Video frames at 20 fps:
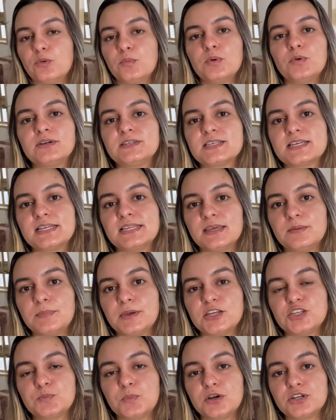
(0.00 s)
alguma coisa que de
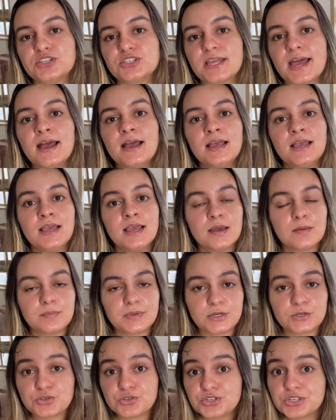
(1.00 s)
repente pode estar tá
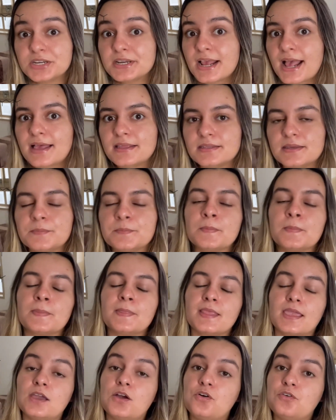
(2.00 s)
prejudicada.
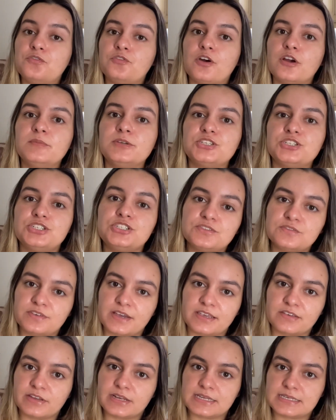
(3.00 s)
E conforme a gente
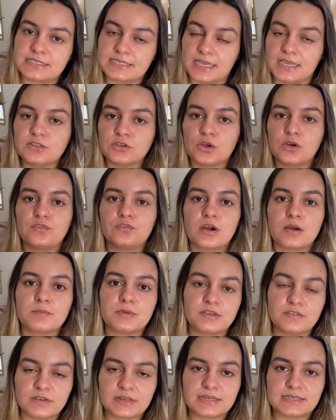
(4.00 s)
vai envelhecendo,
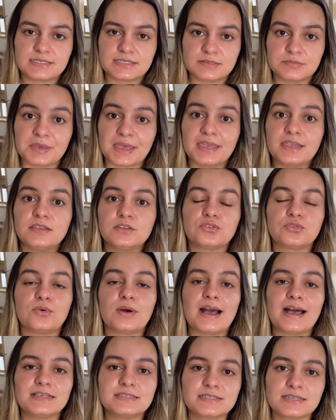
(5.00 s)
conforme o envelhecimento,
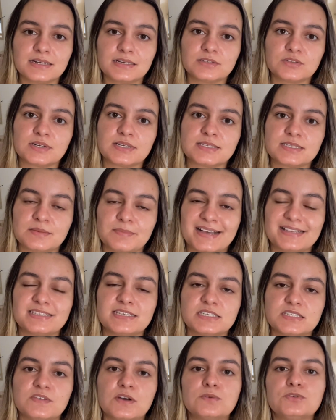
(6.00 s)
as glândulas
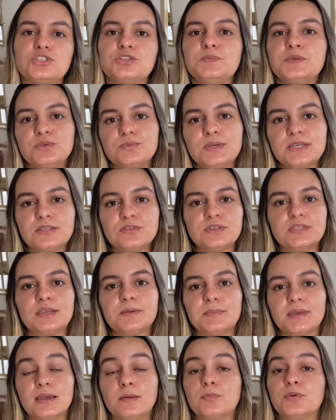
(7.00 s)
sebáceas vão diminuindo
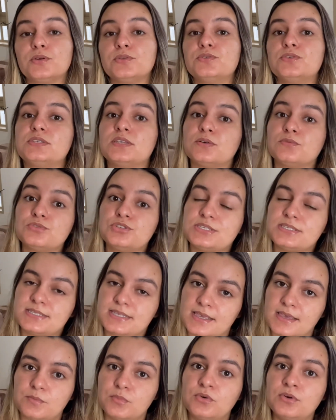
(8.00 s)
também a produção de
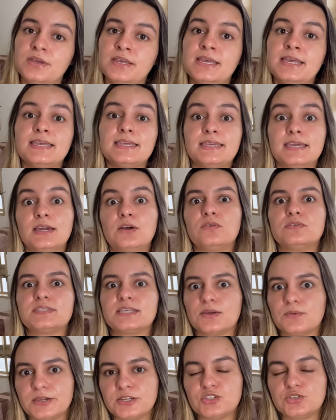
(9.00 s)
sebo, que
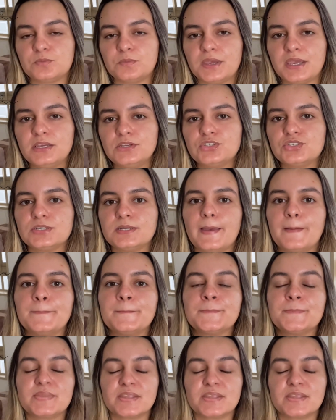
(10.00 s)
consequentemente, né,